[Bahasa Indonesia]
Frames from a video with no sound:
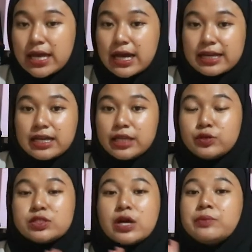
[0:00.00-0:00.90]
karena
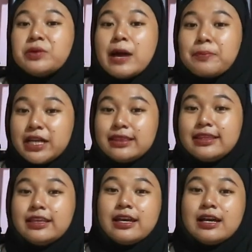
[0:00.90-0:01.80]
itu jauh lebih
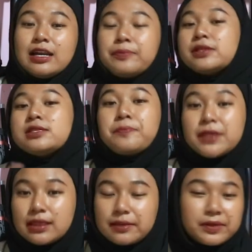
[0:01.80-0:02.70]
update ya lebih
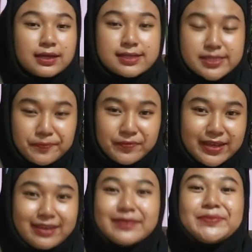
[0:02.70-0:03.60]
cepat lebih gercep
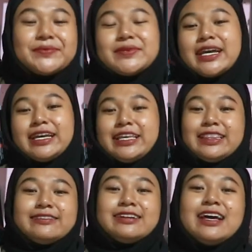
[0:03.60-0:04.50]
ya teman-teman kayak gitu